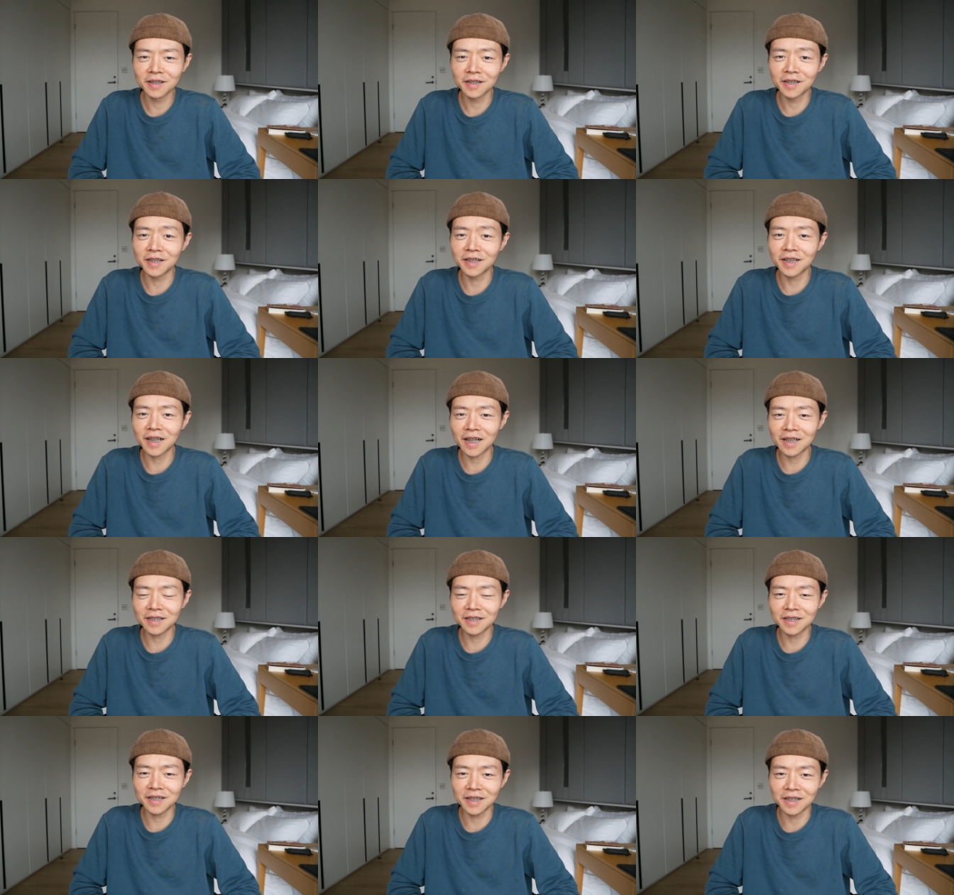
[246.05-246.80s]
你
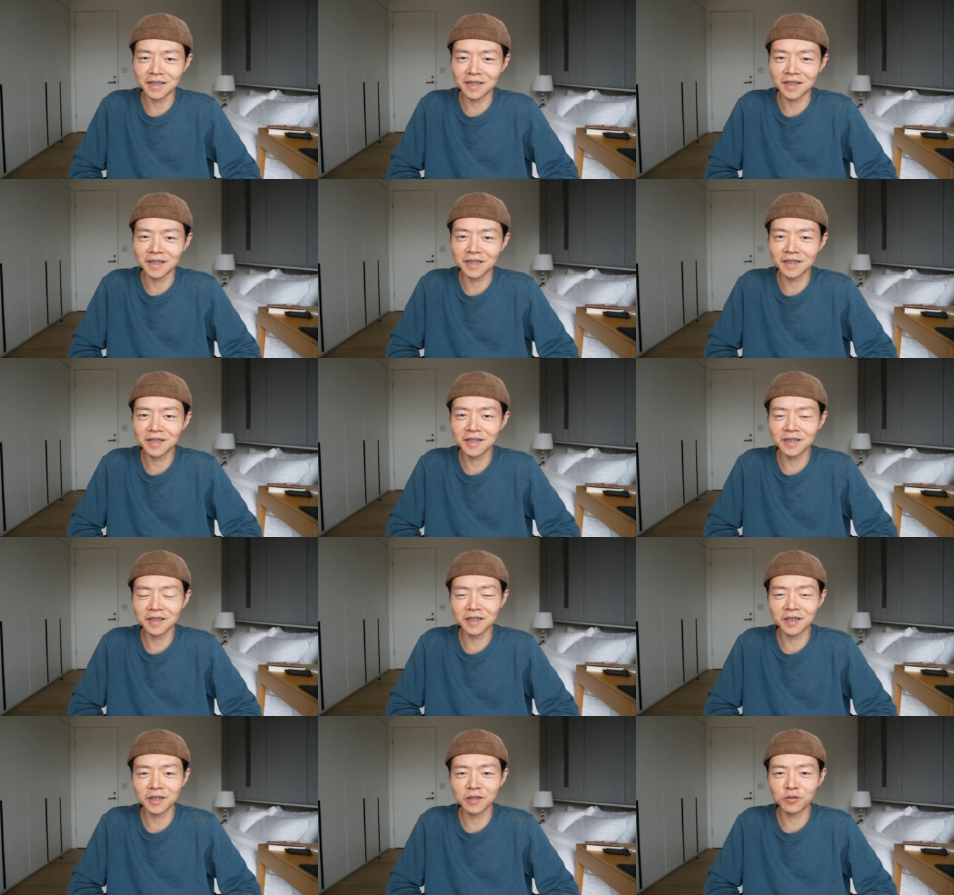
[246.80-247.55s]
看着眼前的这
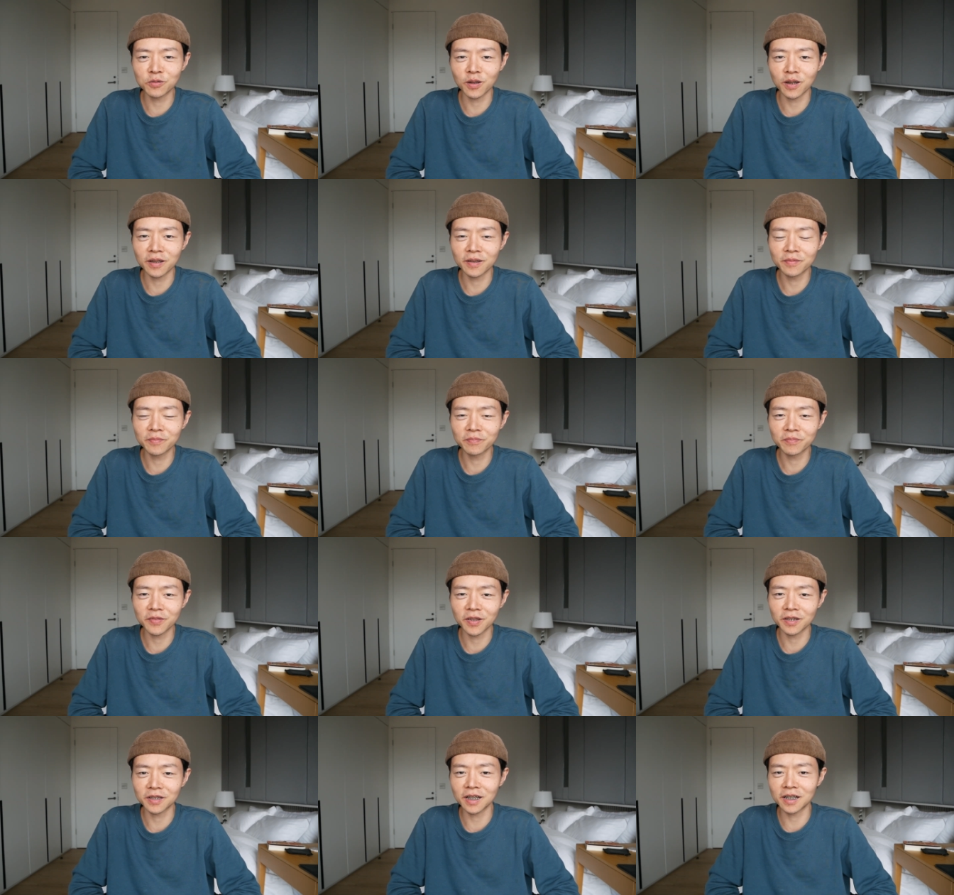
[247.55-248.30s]
个症状
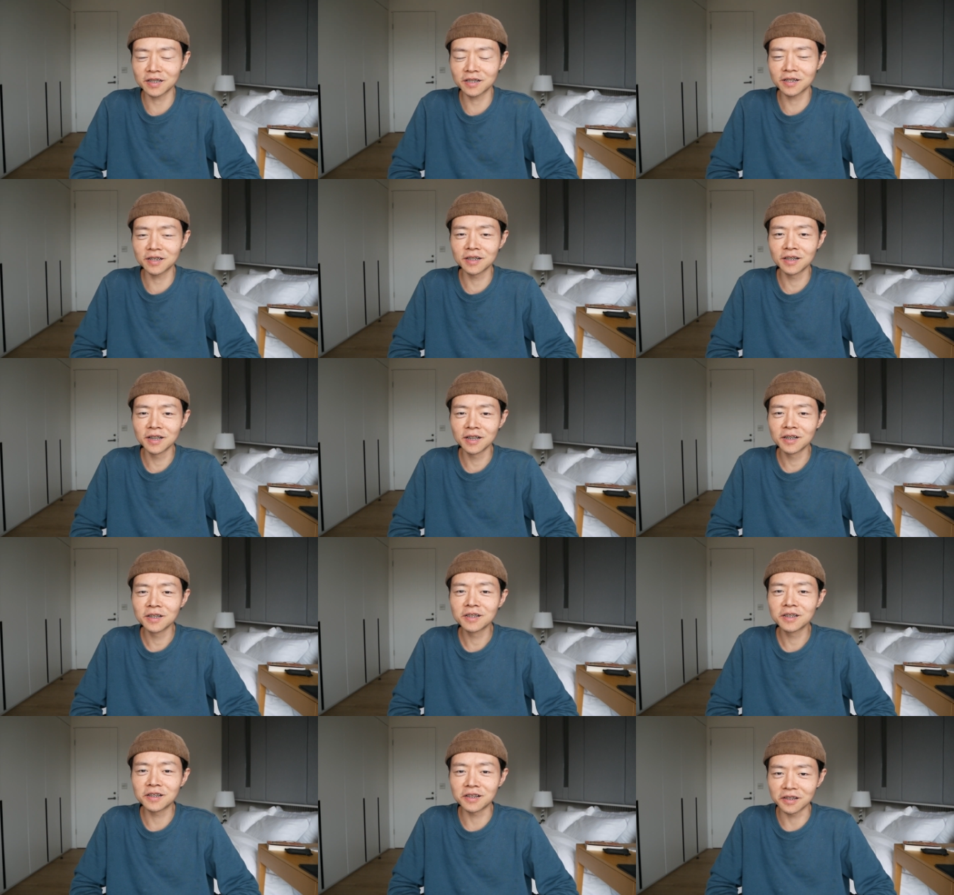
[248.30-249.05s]
但是
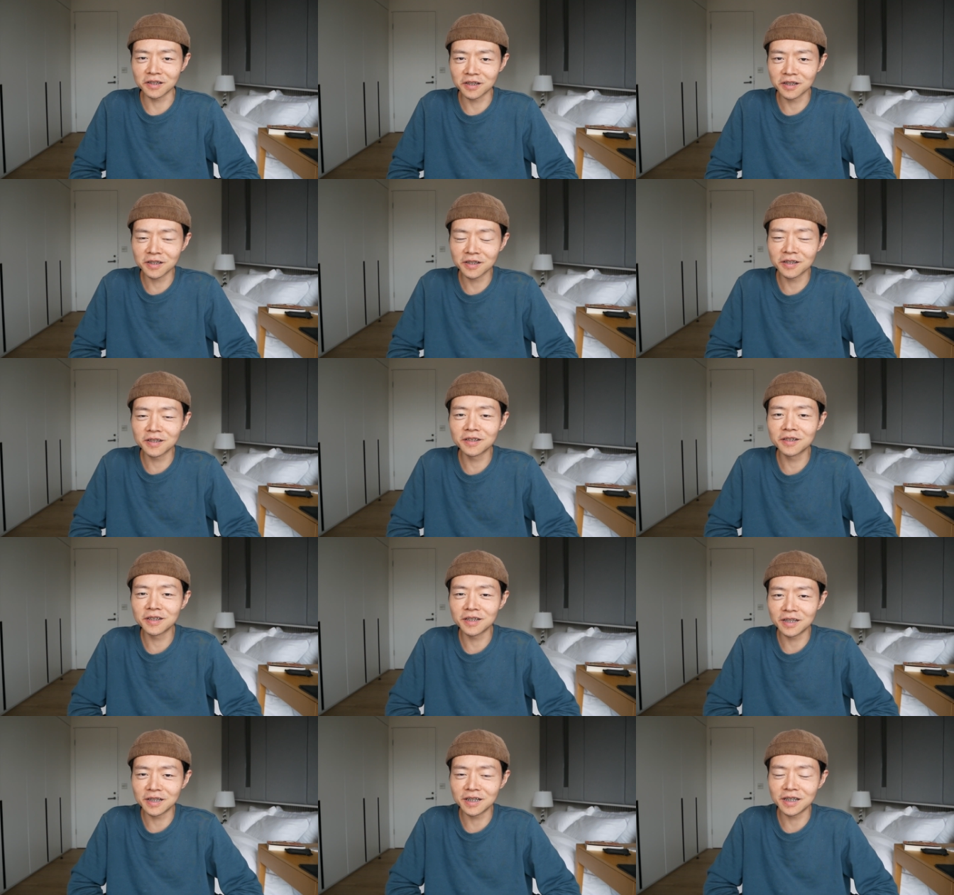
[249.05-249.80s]
此刻
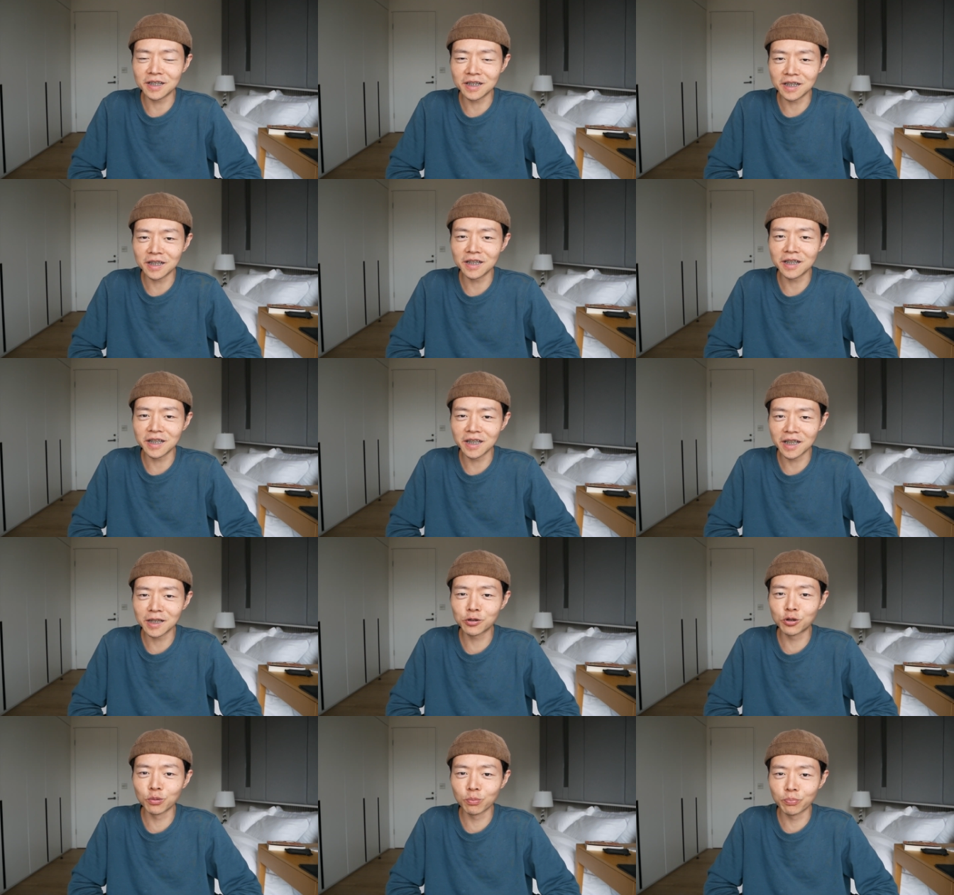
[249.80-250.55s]
你你
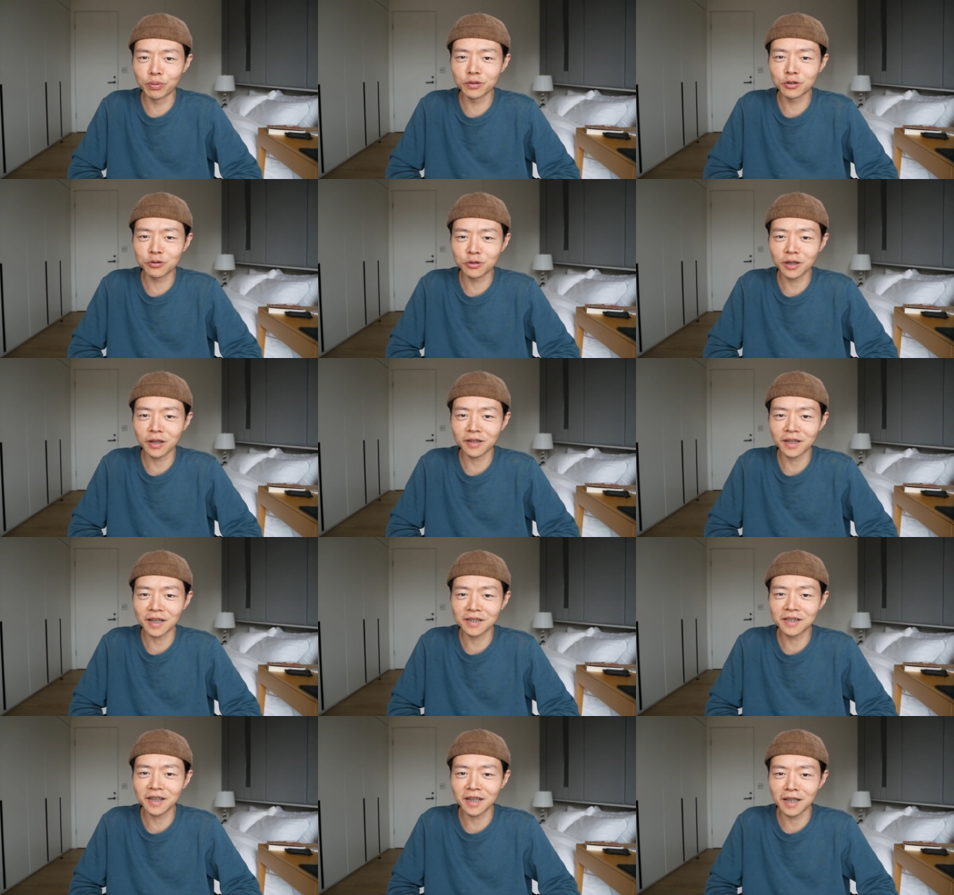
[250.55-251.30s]
也许不需要
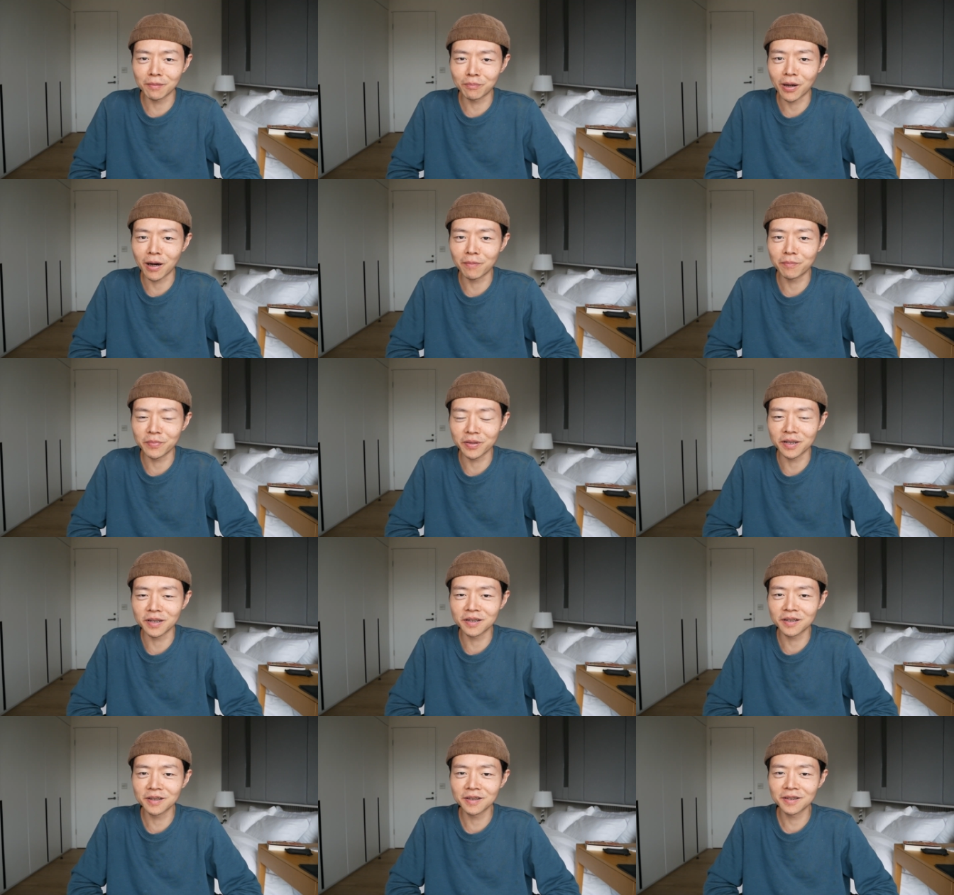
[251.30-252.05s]
他在你旁
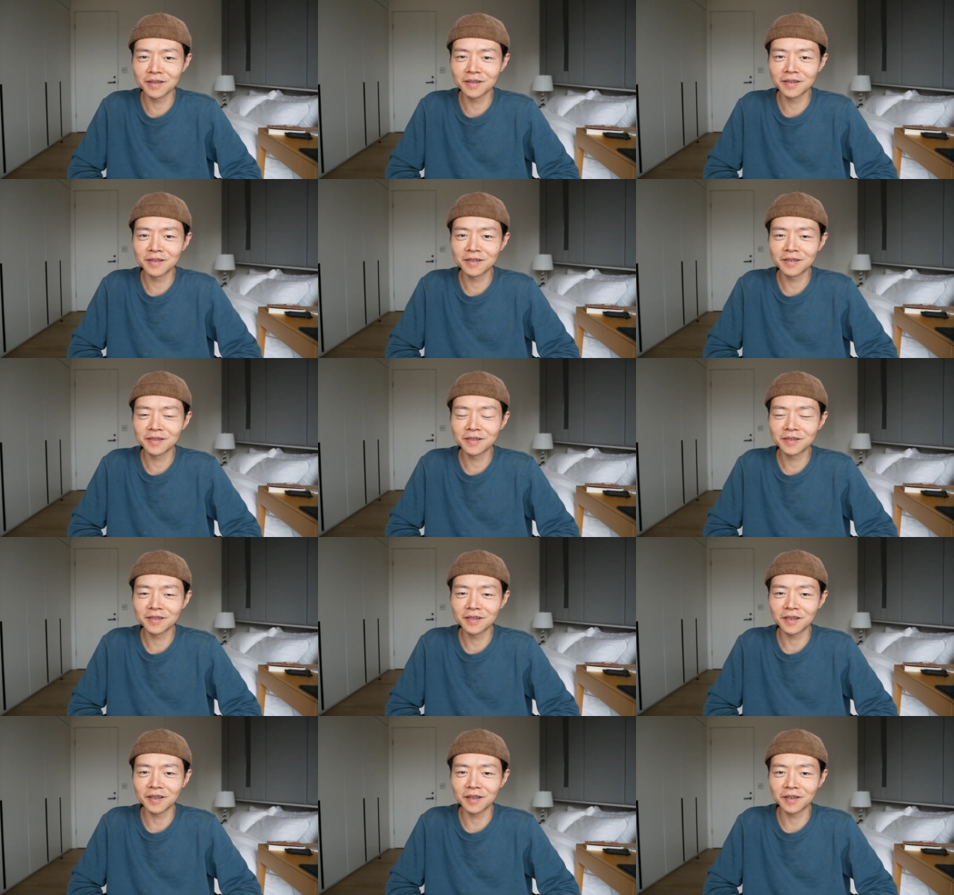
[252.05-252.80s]
边，
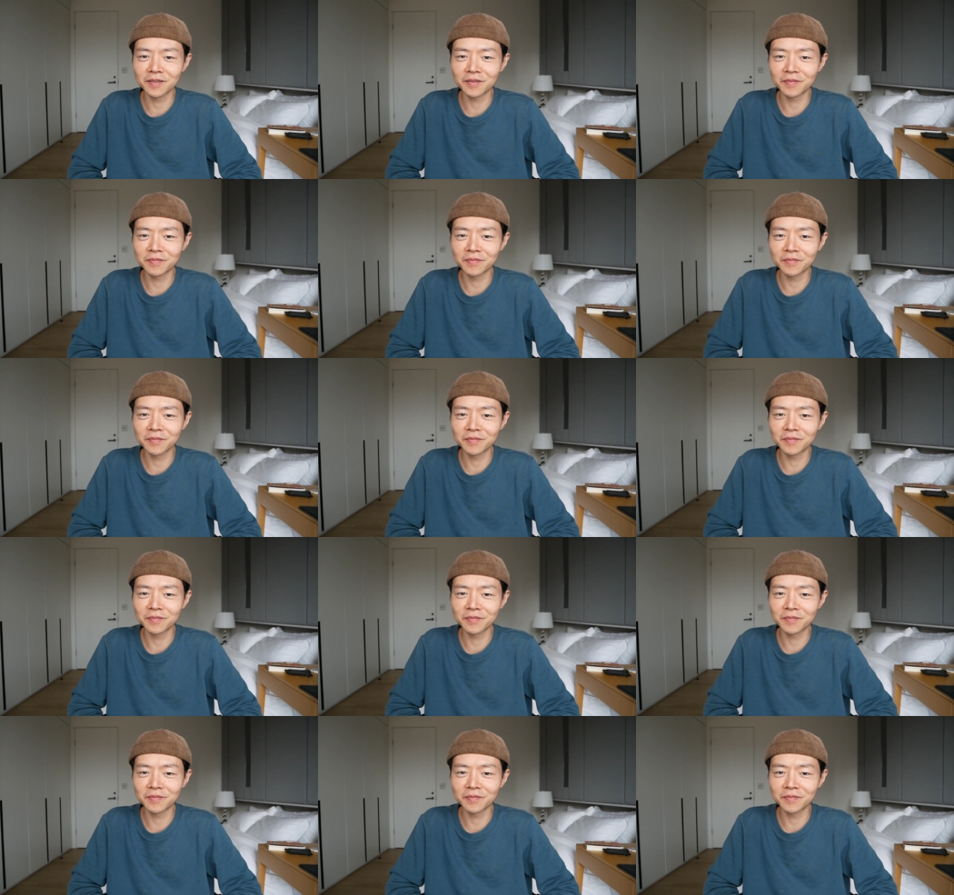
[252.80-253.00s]
好，